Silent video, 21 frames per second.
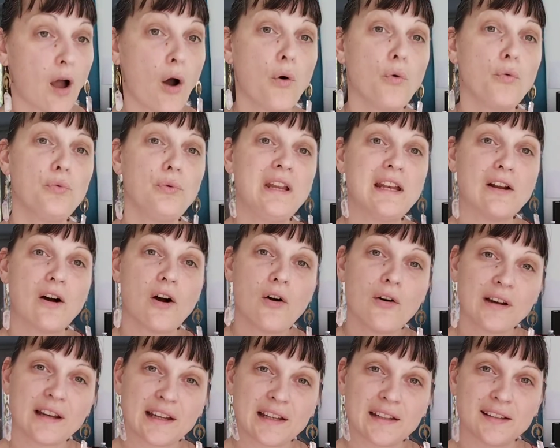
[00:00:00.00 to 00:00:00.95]
en
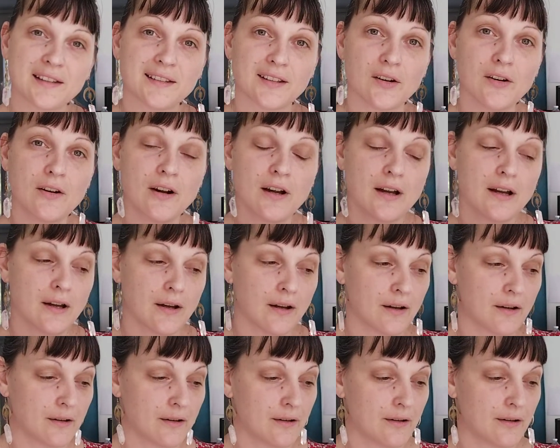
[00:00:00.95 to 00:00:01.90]
huilant, en graissant
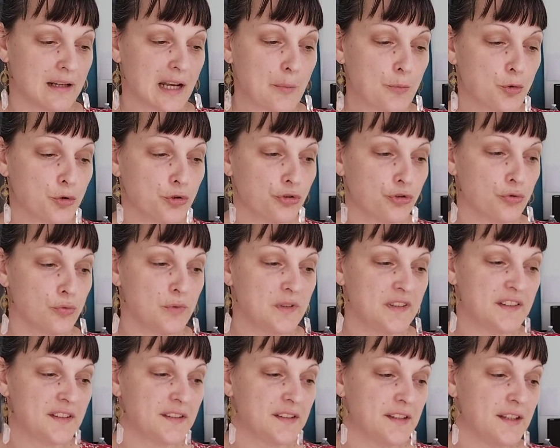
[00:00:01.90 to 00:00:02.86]
euh, la peau de
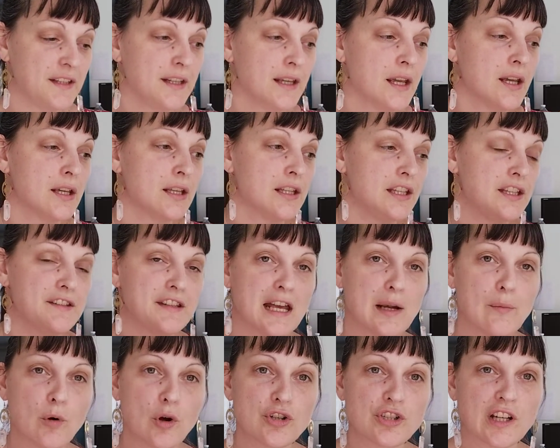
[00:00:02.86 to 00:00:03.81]
celui-ci
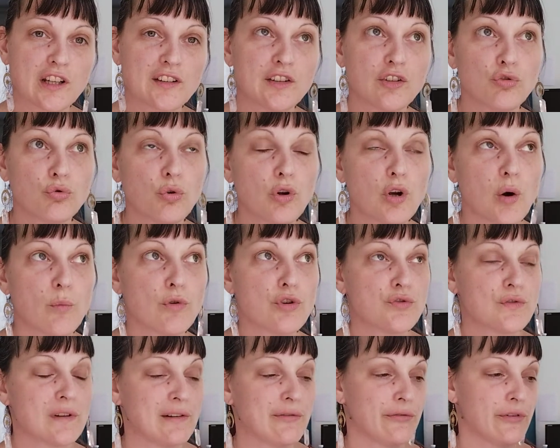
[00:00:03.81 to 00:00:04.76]
idéalement à chaque saison. Alors
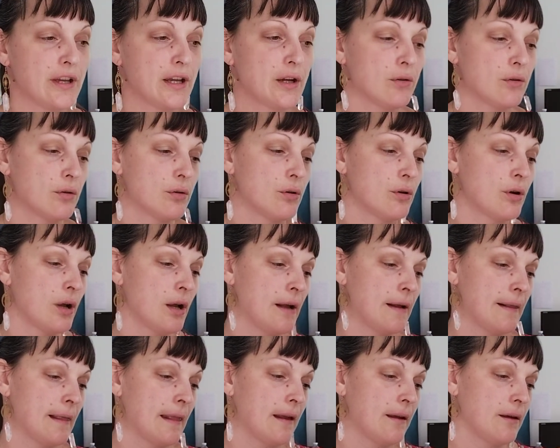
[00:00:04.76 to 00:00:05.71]
moi je vais le faire, euh,
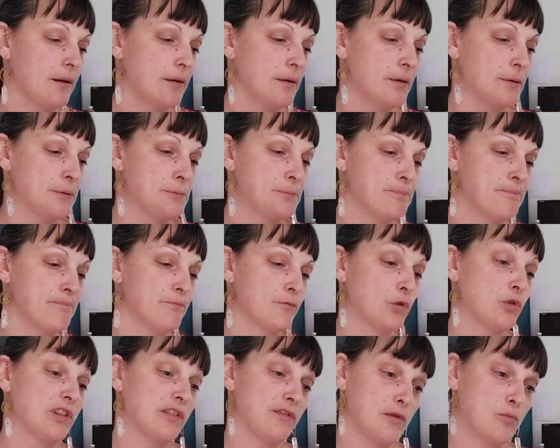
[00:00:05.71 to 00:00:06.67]
euh,
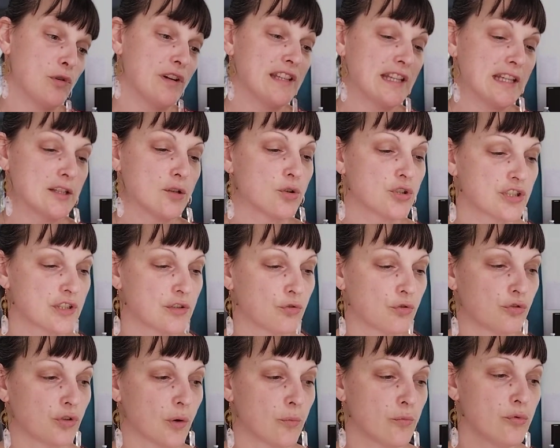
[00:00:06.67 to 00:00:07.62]
donc ça fait moins d'un an que j'ai
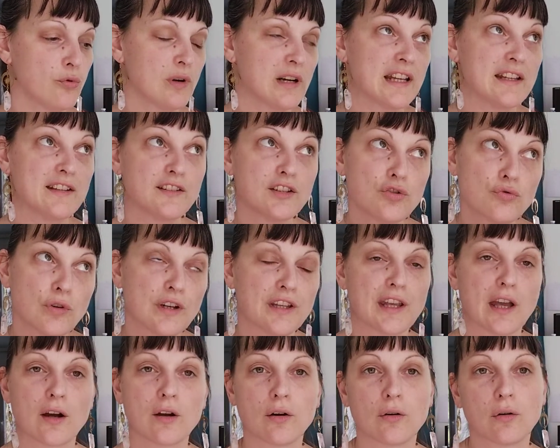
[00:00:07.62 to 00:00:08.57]
ce tambour. Là ici je vois
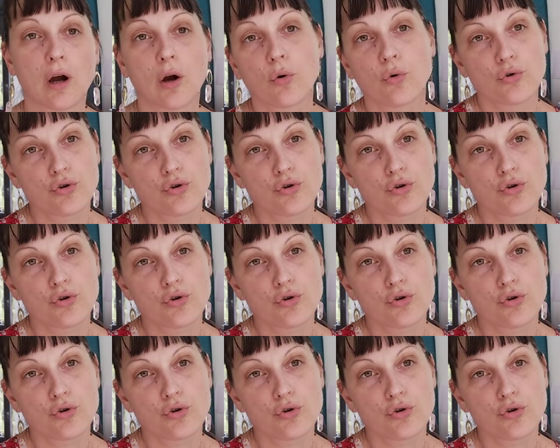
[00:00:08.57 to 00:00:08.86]
qu'il y a un,